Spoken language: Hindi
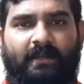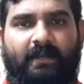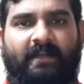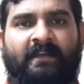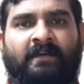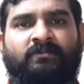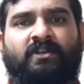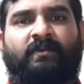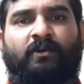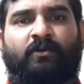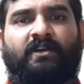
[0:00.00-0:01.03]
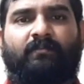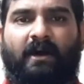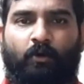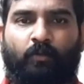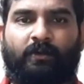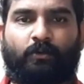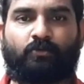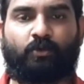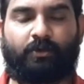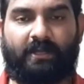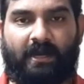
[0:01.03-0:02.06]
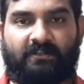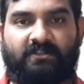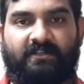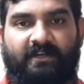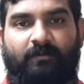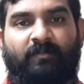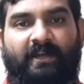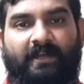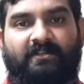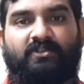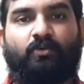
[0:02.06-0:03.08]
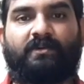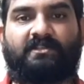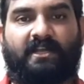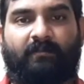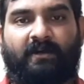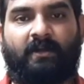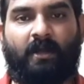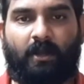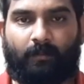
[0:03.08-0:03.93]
लेकिन हम सभी को ये मालूम है दोस्तों कि आज की डेट में एस सेगमेंट